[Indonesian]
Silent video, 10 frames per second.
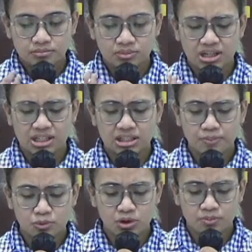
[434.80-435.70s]
Alkitab
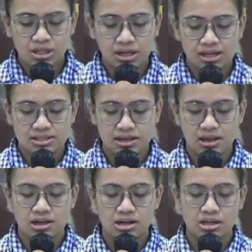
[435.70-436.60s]
juga bilang
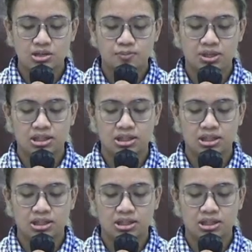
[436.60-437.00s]
serahkanlah hidup kita